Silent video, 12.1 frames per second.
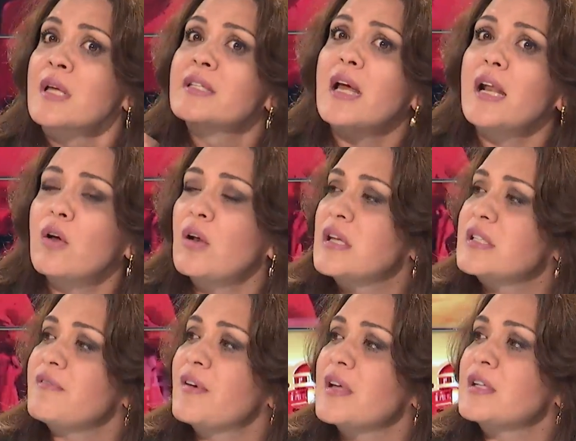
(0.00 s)
sale con la
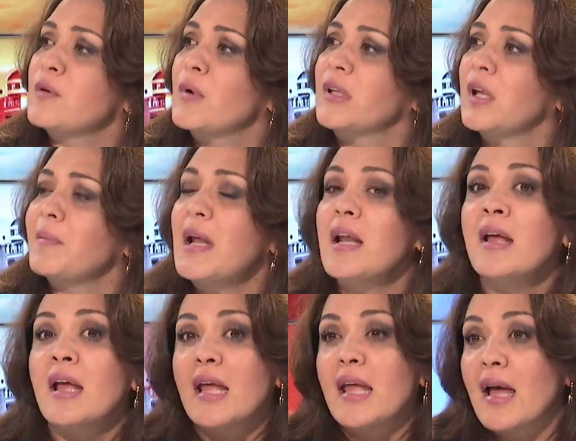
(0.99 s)
cifra de 50.000
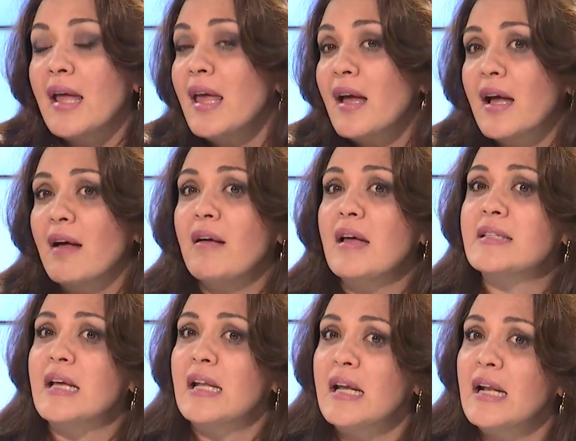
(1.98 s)
y ahí acaba de
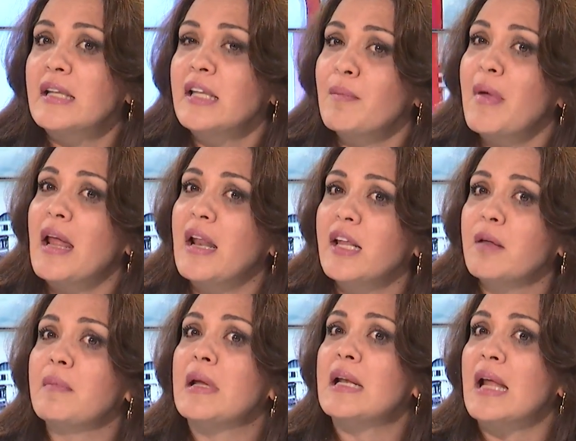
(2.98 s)
salir el tema de las
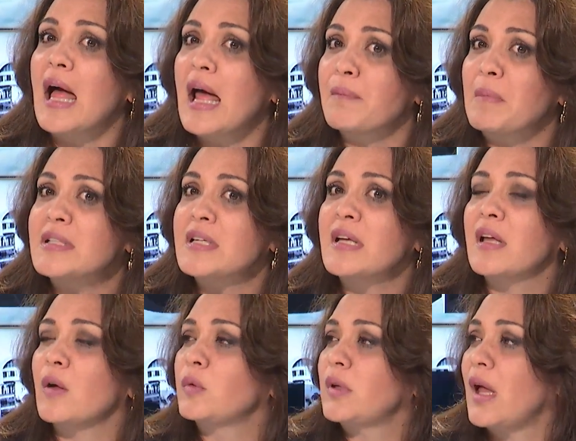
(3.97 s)
10.000 armas
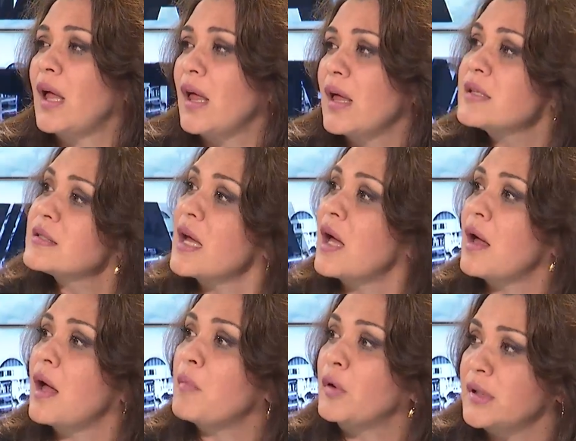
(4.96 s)
incautadas
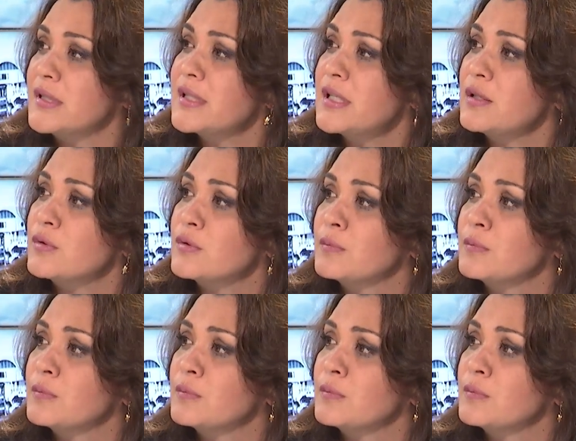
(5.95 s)
a Montesinos.